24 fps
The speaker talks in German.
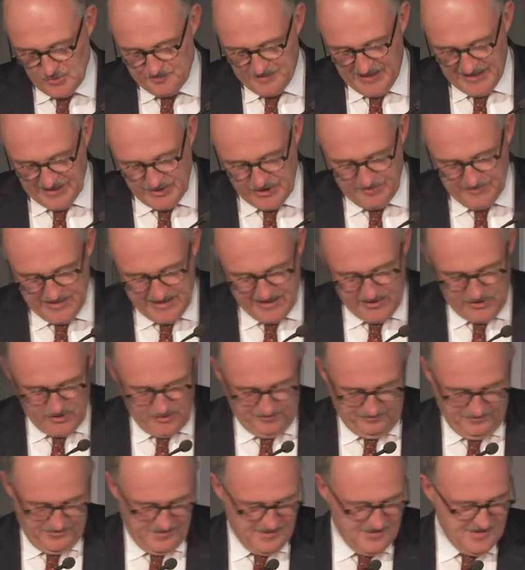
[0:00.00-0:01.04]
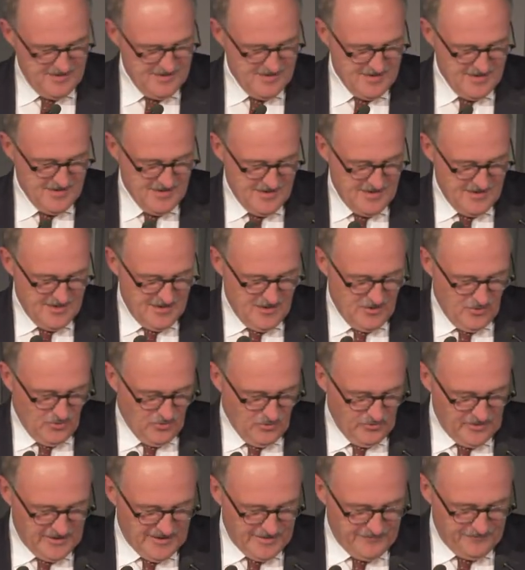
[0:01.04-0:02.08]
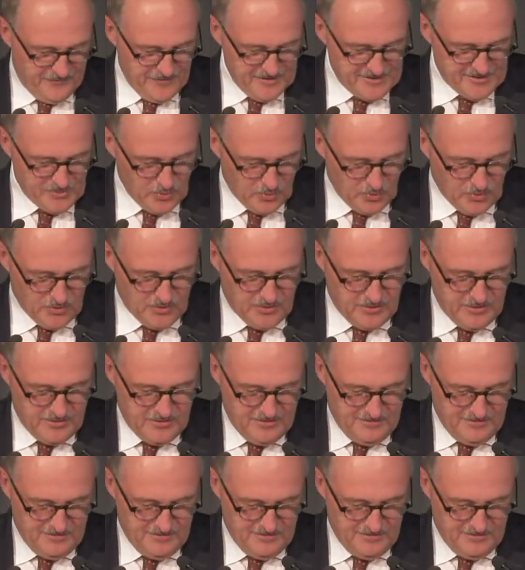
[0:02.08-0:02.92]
Speichermedium und dem Versuch,